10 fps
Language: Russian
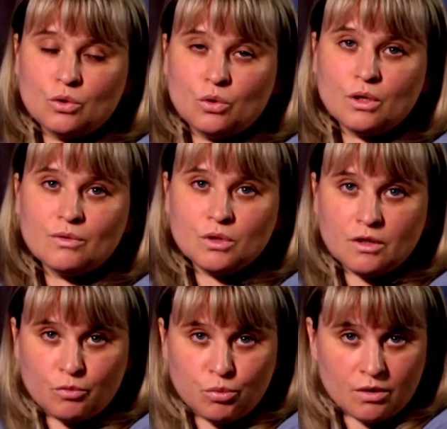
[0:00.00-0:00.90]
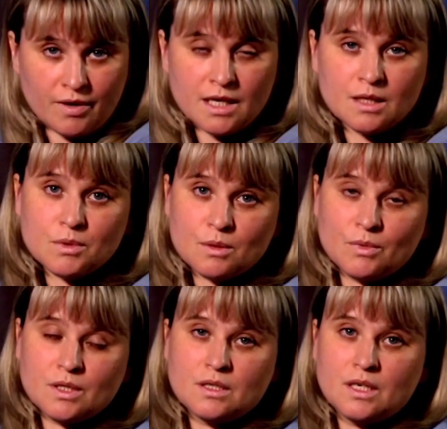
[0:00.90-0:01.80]
только вот не в буквальном
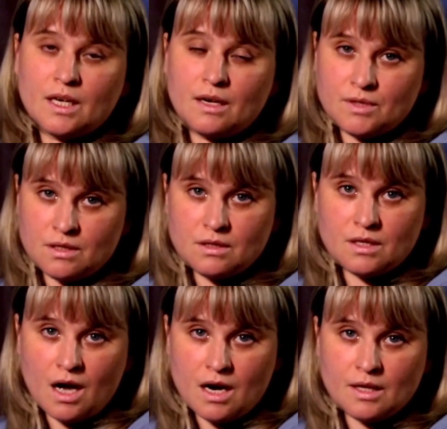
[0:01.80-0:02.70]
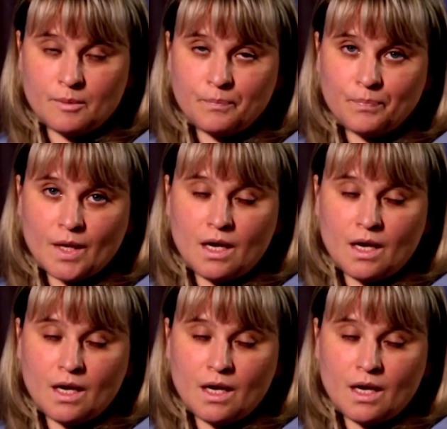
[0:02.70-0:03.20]
смысле, а в социальном.